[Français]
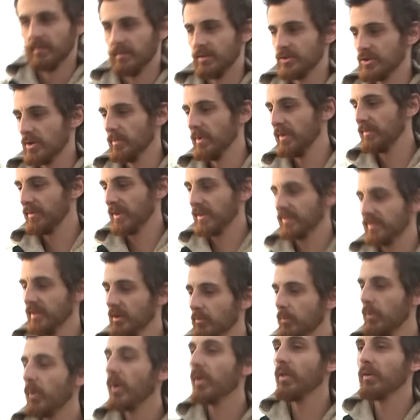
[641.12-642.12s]
C'est jamais
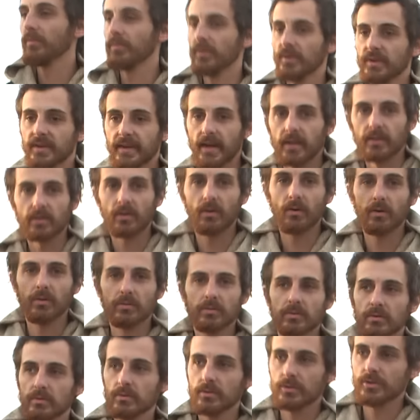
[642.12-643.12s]
facile pour un enfant de 4
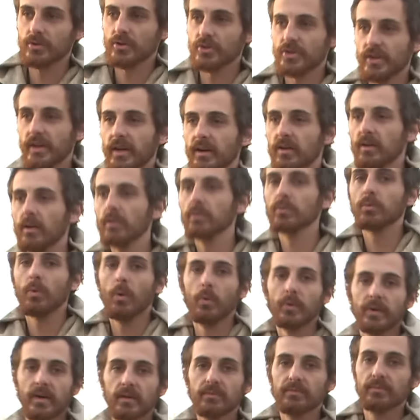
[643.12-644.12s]
ans de changer d'école
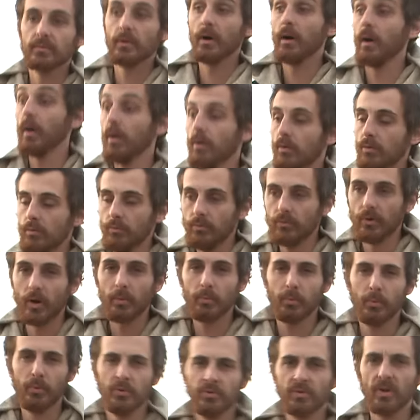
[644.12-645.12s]
3 ou 4 fois, ou
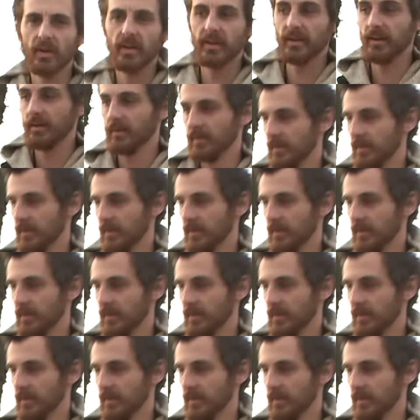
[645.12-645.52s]
voire plus dans l'année.